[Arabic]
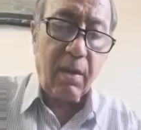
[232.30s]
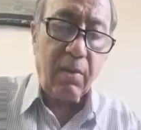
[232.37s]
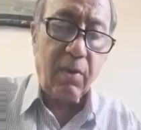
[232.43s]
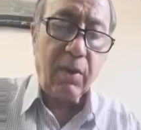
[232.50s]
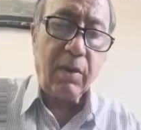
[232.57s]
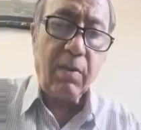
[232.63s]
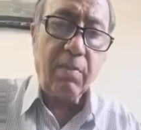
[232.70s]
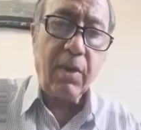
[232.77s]

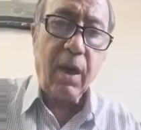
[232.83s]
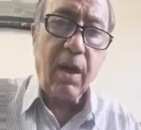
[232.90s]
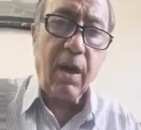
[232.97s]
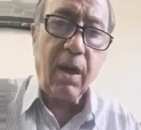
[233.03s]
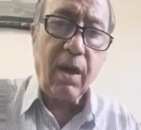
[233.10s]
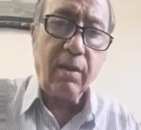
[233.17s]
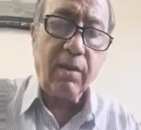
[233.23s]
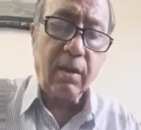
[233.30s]

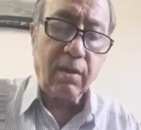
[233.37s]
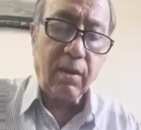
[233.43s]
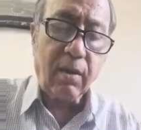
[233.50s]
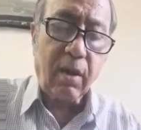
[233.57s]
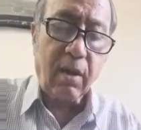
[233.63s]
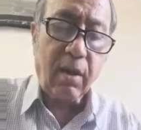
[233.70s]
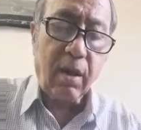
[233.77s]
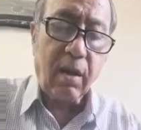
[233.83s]
وتمنعها أن
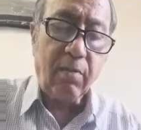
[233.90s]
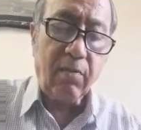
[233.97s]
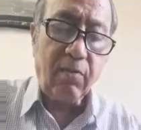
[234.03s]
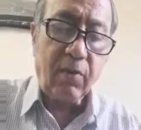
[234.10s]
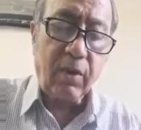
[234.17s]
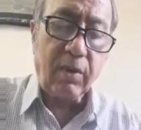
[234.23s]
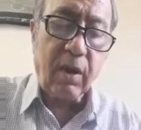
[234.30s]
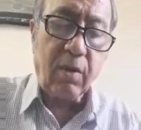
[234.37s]

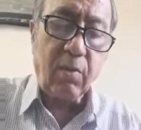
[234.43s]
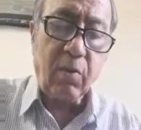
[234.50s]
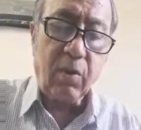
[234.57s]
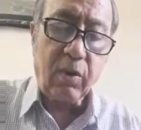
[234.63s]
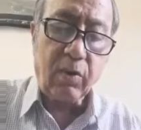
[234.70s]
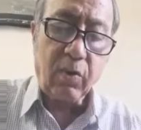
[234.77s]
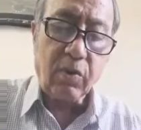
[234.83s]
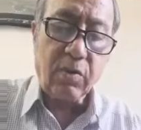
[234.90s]
تتضخم وتنمو
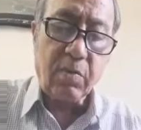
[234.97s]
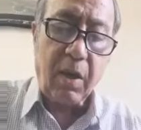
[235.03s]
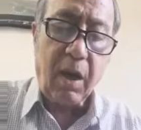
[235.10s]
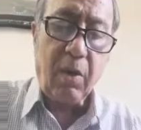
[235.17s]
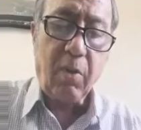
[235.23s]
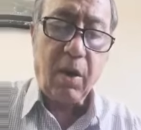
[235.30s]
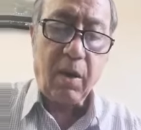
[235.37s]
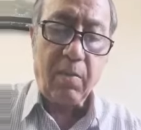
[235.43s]

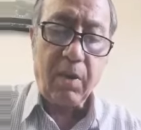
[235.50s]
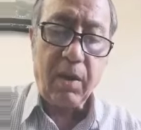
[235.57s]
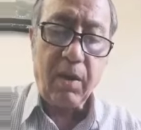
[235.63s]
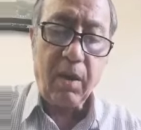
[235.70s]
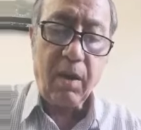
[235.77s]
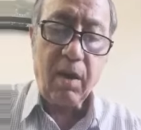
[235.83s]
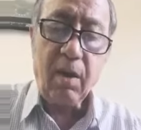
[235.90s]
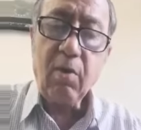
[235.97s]
لتصبح ورما
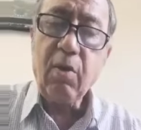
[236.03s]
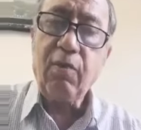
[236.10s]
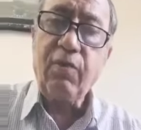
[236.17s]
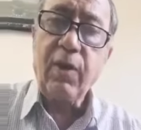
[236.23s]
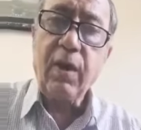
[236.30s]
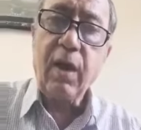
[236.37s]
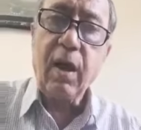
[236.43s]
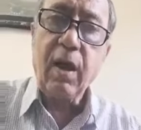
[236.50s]

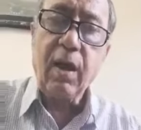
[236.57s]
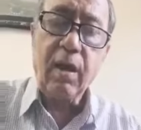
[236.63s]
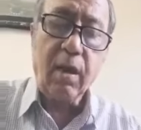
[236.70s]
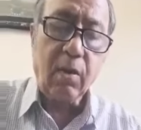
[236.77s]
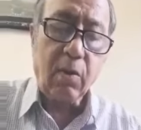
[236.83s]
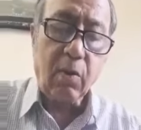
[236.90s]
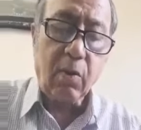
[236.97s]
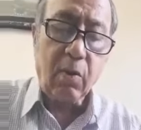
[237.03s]
وفي النهاية
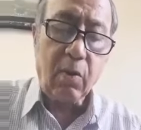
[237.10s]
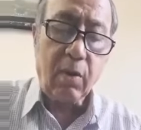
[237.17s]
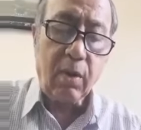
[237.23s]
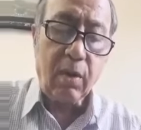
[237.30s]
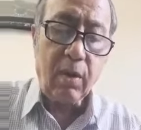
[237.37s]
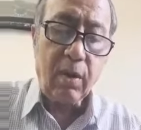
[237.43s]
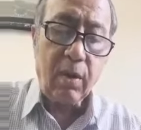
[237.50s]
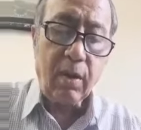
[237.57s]
نقول
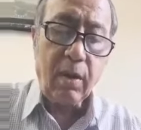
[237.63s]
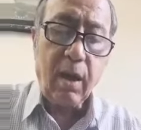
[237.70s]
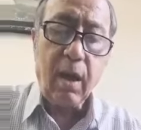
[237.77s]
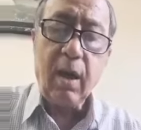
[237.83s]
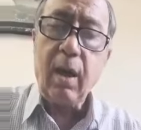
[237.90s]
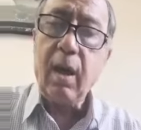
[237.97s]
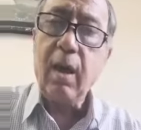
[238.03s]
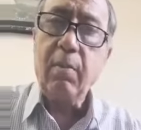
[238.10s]

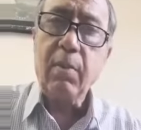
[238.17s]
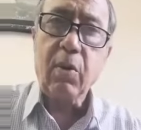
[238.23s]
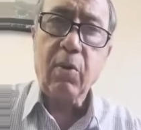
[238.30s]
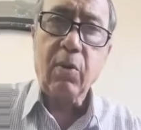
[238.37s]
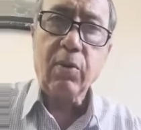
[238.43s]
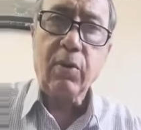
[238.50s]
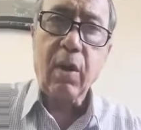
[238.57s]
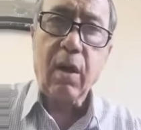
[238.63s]
يا لها من
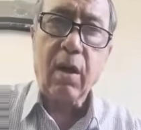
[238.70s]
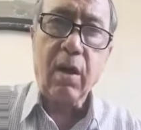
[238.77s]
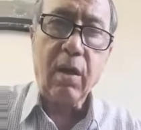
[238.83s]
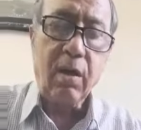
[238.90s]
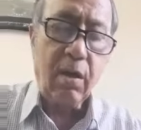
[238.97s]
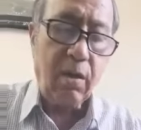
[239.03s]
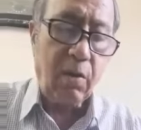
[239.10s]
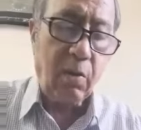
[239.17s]
قدرة
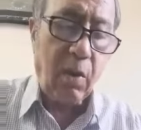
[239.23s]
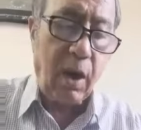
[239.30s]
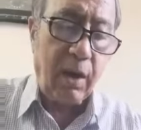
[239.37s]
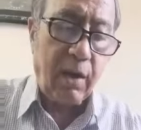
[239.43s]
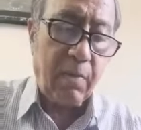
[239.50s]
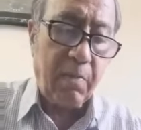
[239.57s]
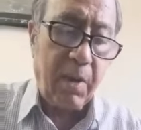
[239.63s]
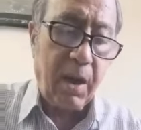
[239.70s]

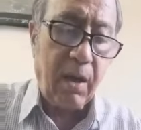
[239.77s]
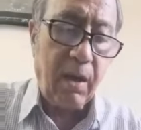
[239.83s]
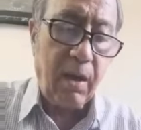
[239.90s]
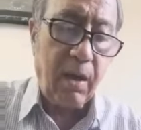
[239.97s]
وحكمة